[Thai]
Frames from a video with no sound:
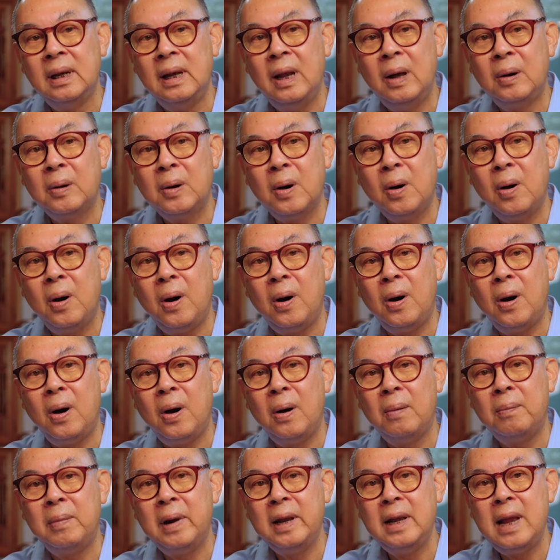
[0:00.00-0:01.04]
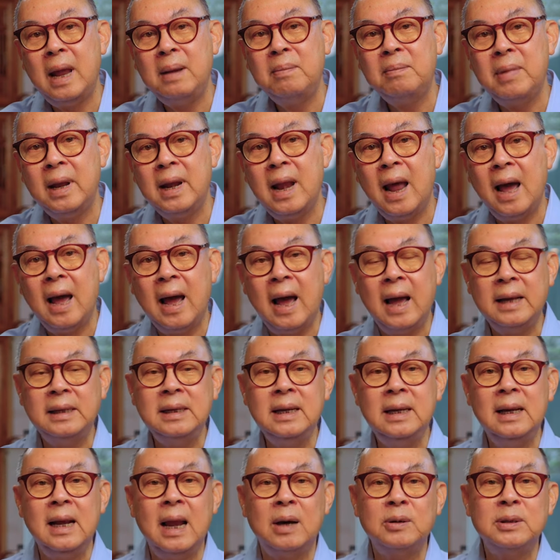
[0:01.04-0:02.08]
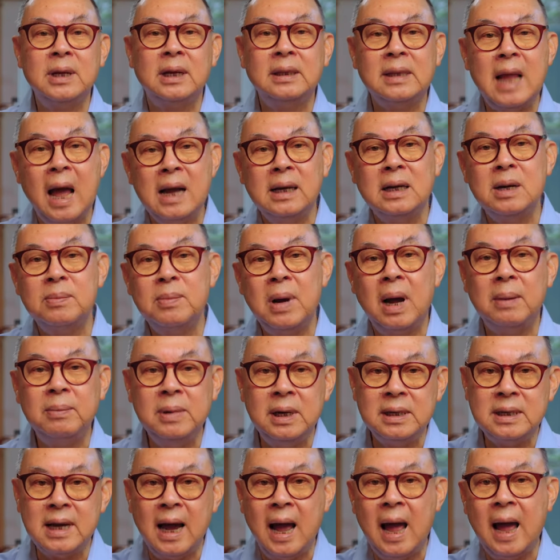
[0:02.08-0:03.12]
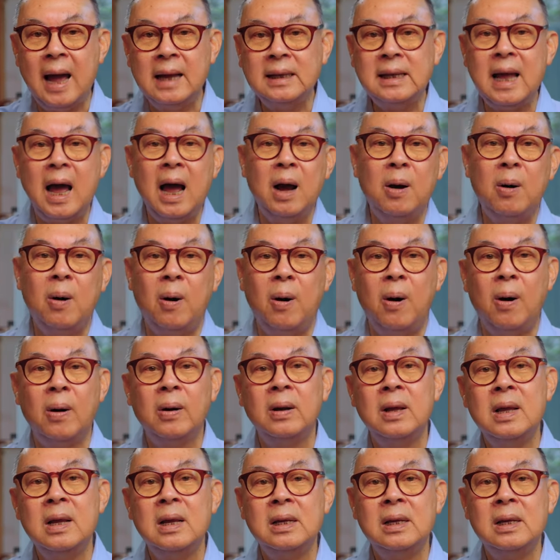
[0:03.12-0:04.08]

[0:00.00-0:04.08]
แล้วก็ประเด็นปัญหาที่เราจะตั้งขึ้นมาเพื่อจะหาทางออก